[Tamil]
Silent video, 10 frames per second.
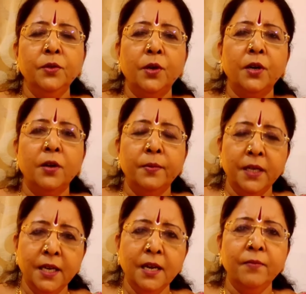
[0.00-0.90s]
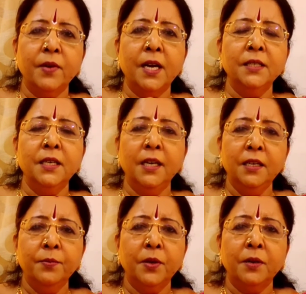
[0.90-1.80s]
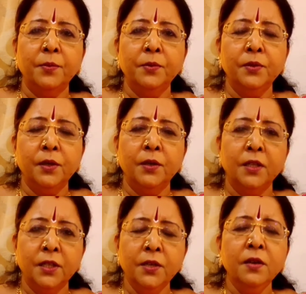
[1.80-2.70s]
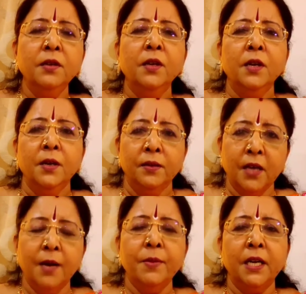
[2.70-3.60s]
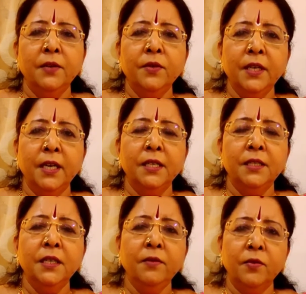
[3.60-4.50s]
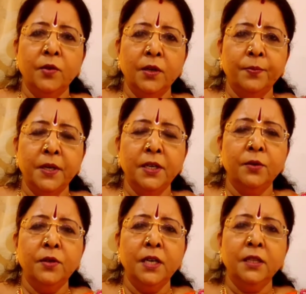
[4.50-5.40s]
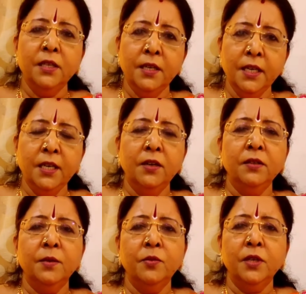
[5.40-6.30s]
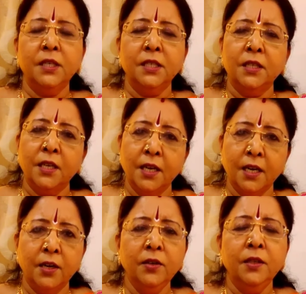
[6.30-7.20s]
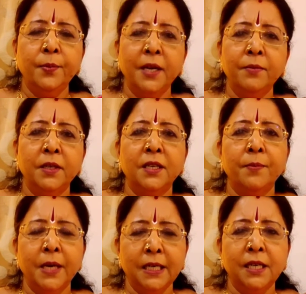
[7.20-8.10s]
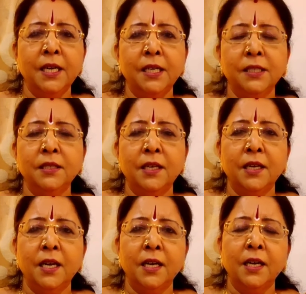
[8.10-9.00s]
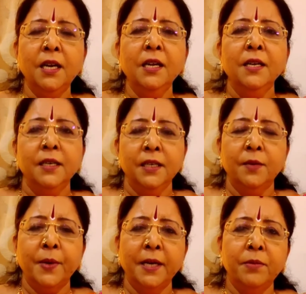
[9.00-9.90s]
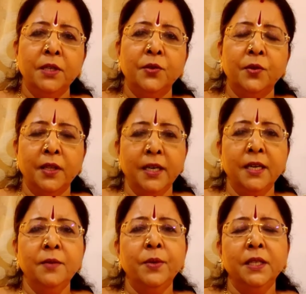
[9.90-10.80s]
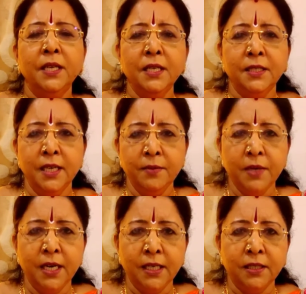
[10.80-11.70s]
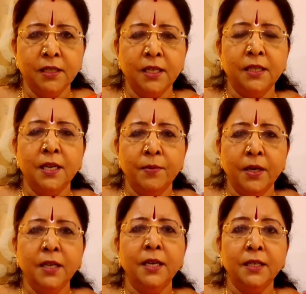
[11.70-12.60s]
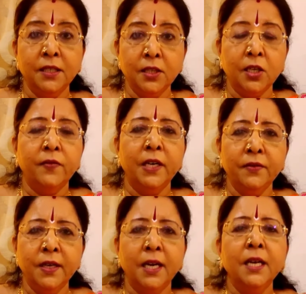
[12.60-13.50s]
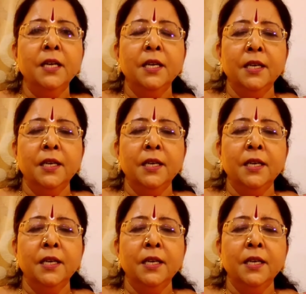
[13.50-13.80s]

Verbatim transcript: பூந்தோரணம் அப்படின்னா ராஜநலைக்கு போடுற பூந்தோரணத்தையும் தாமரையும் இணைச்சி ஒரு பிரிண்ட் அவுட் எடுத்து நீங்களும் இந்த மூணு நட்சத்திரக்காரங்களும் இதை பயன்படுத்தலாம் மற்ற நட்சத்திரக்காரர்கள் இதை பயன்படுத்தக்கூடாது என்னன்னு பார்த்தீங்கன்னா ஜென்ம நட்சத்திரத்தை நம்ம நட்சத்திர வடிவங்களை